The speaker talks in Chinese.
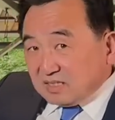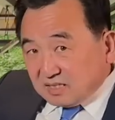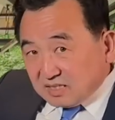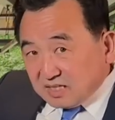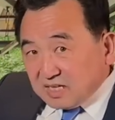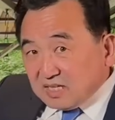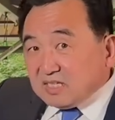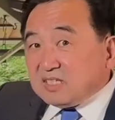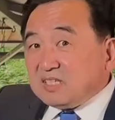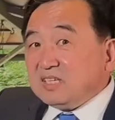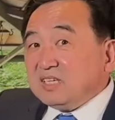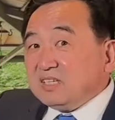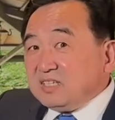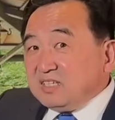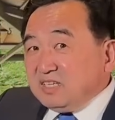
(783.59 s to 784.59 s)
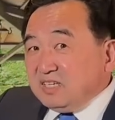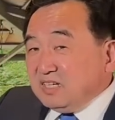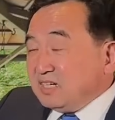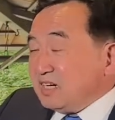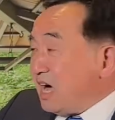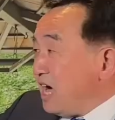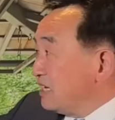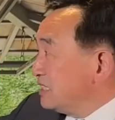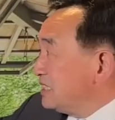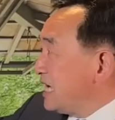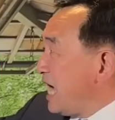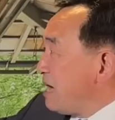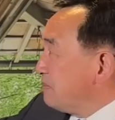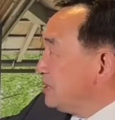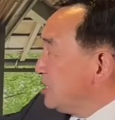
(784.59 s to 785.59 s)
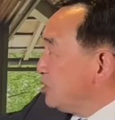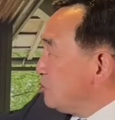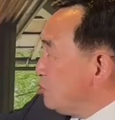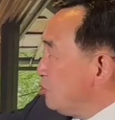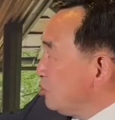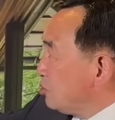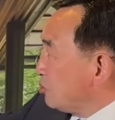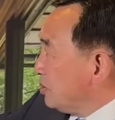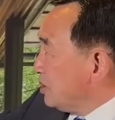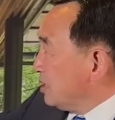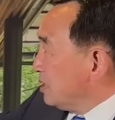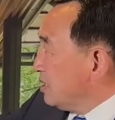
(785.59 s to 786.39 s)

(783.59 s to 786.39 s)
这些银行家们的愚蠢